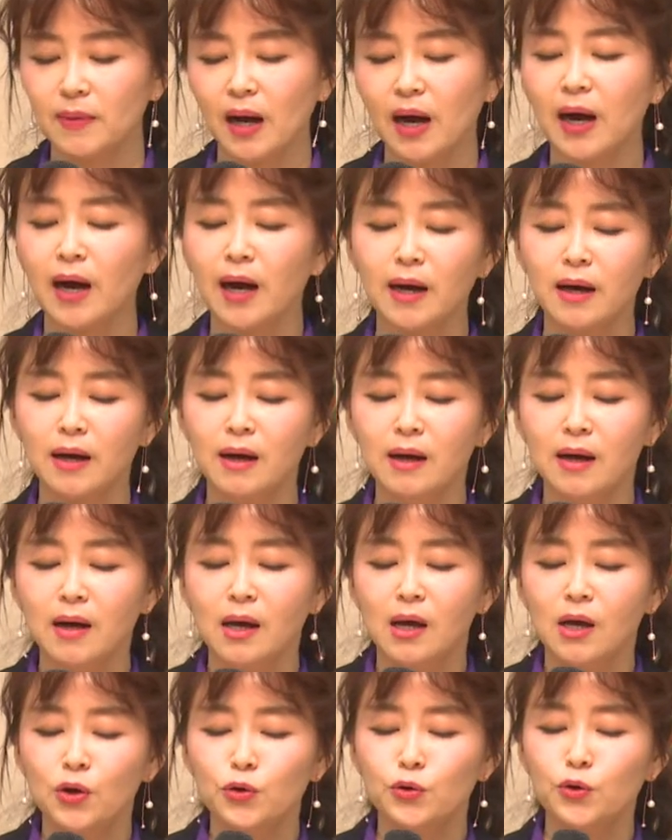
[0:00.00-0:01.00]
아,
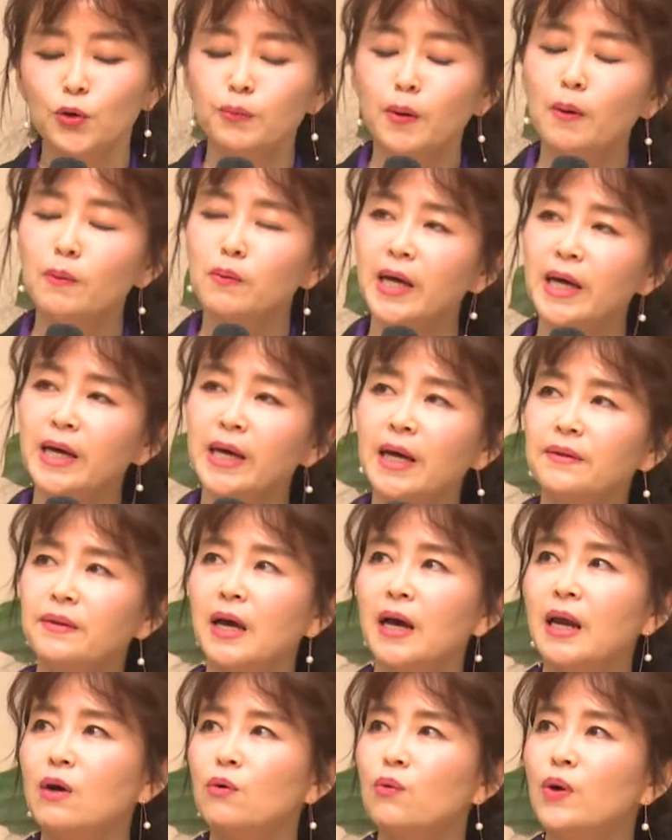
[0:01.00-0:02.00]
율법을
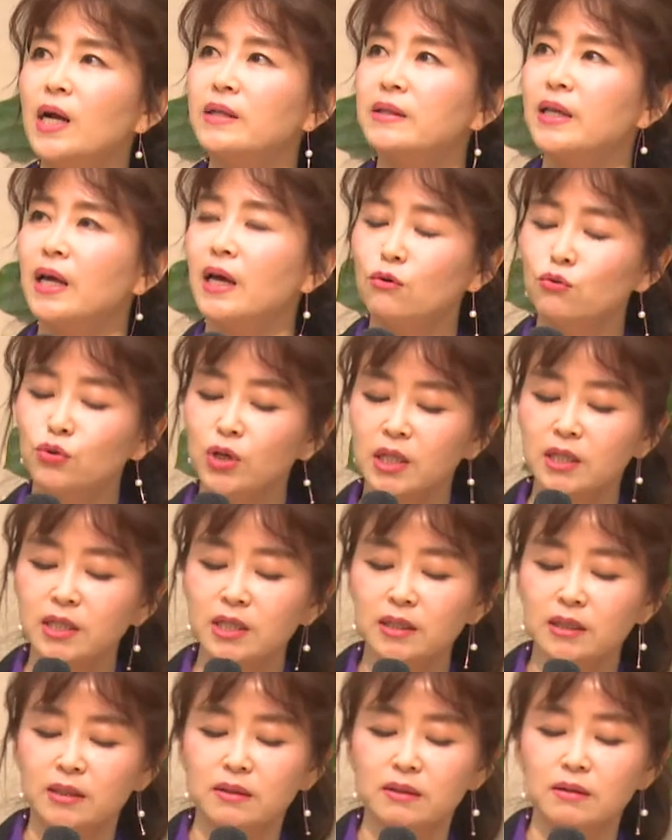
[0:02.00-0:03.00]
행했다라고 할 때
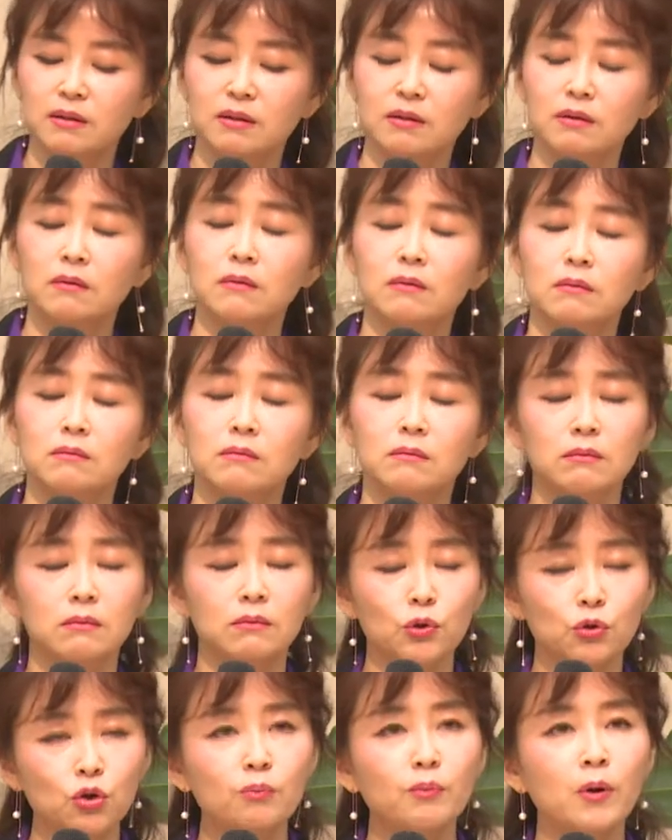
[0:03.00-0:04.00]
우리는
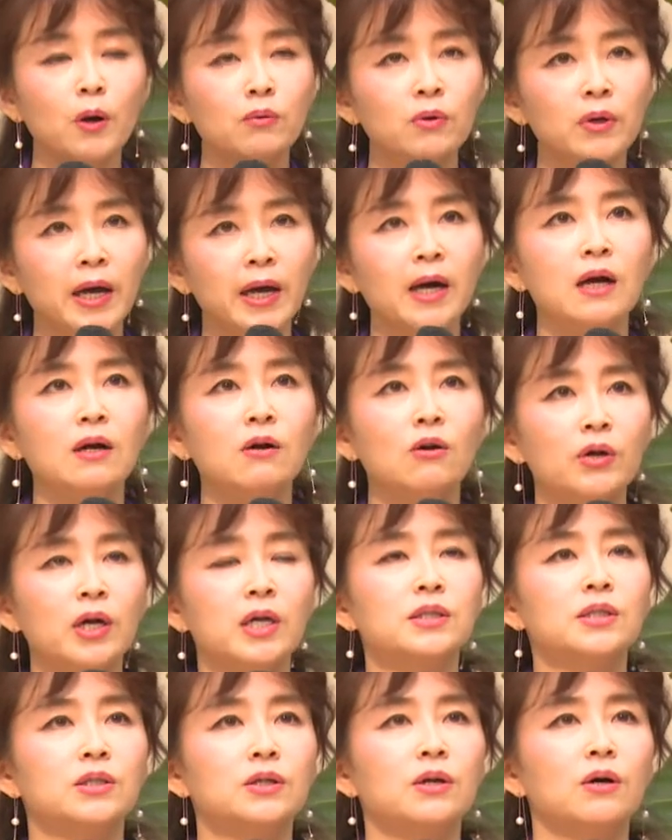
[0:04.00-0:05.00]
뭐 율법을 행한
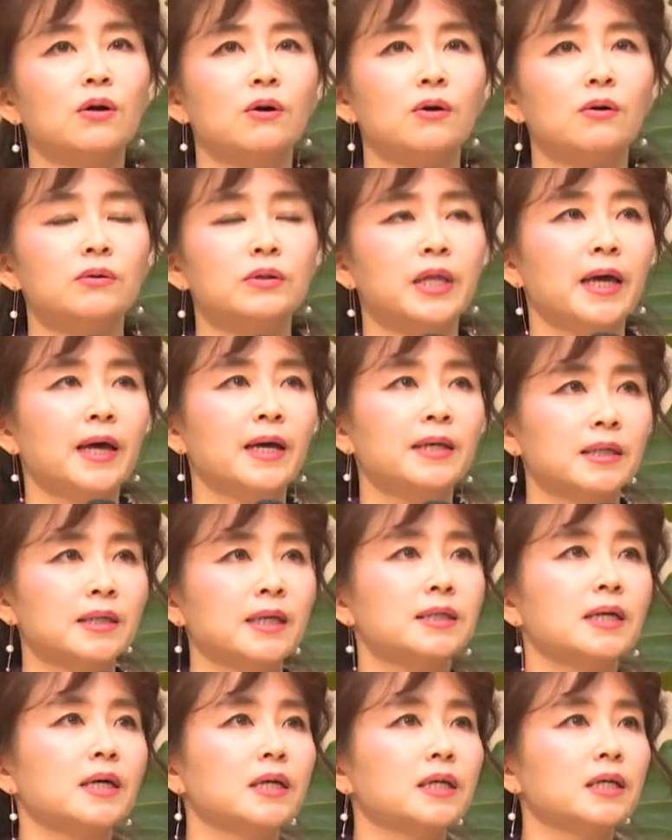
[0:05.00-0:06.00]
거겠지요.
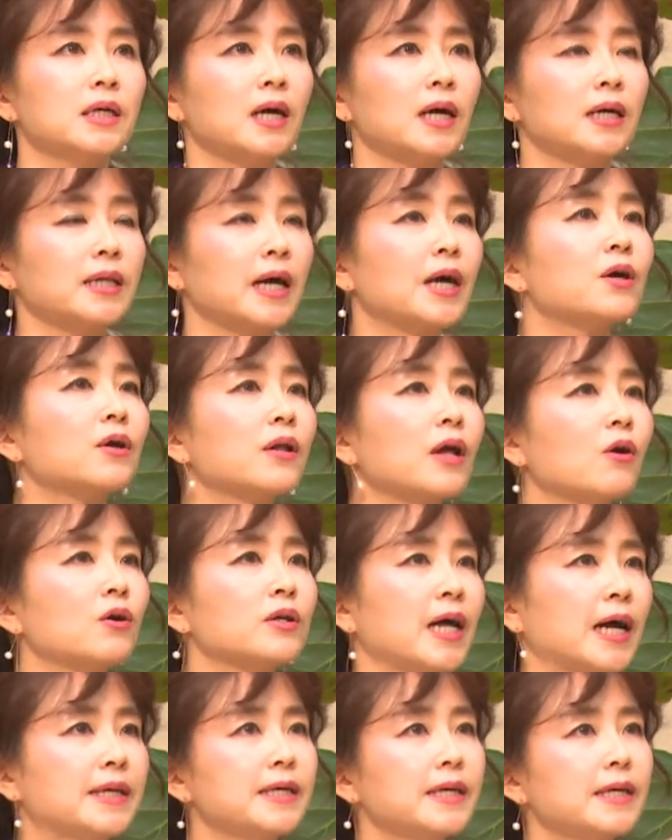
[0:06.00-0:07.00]
대제사장이니까 당연한
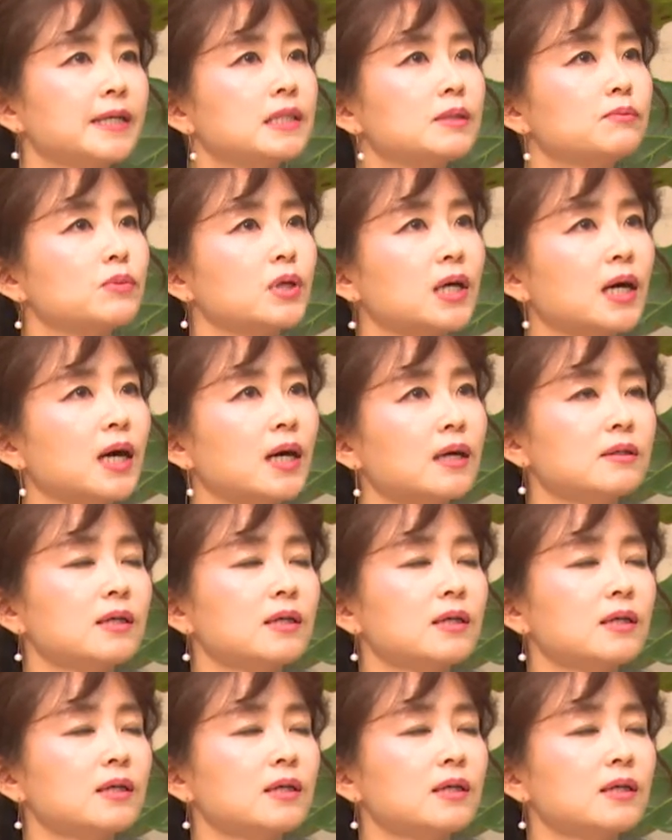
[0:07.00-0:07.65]
것 아니겠습니까?